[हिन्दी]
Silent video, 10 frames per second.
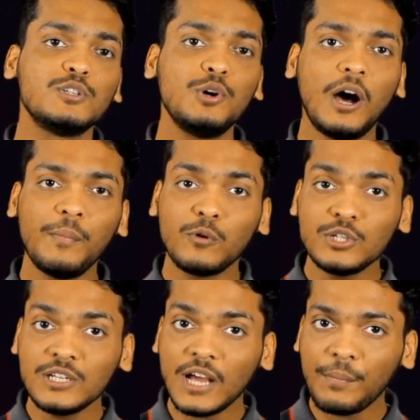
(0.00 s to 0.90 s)
सो अब
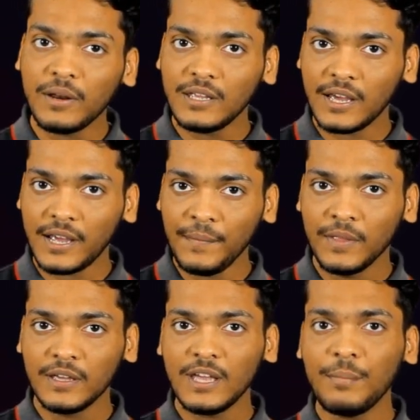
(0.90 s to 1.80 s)
क्वेश्चन यहाँ पर यह है
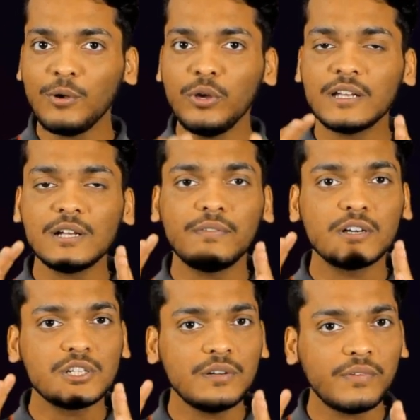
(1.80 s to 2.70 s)
क्या मैं कोई ऐसा
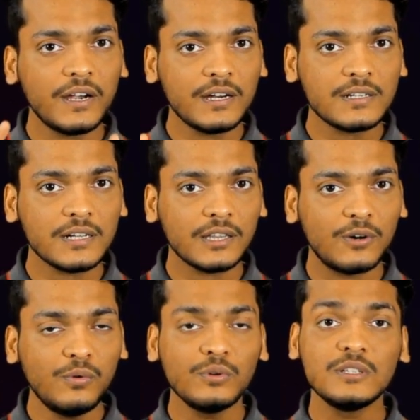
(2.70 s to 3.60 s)
फंक्शन फाइंड कर
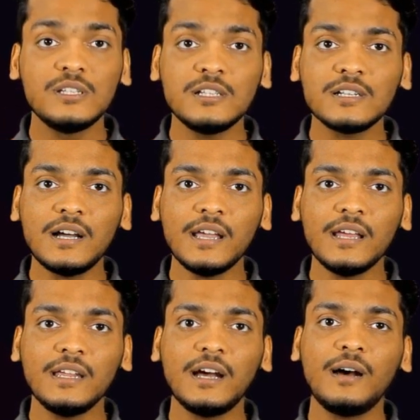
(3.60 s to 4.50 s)
सकता हूँ जिसका
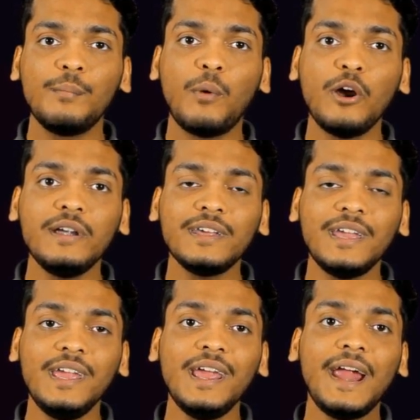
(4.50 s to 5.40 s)
एरिया पॉइंट
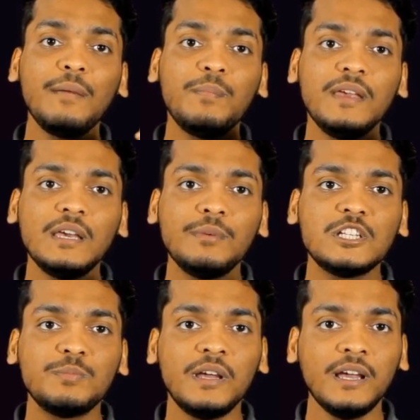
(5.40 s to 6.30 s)
ए एंड बी के
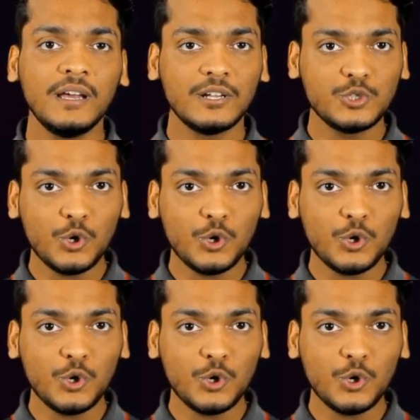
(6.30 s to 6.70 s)
बीच में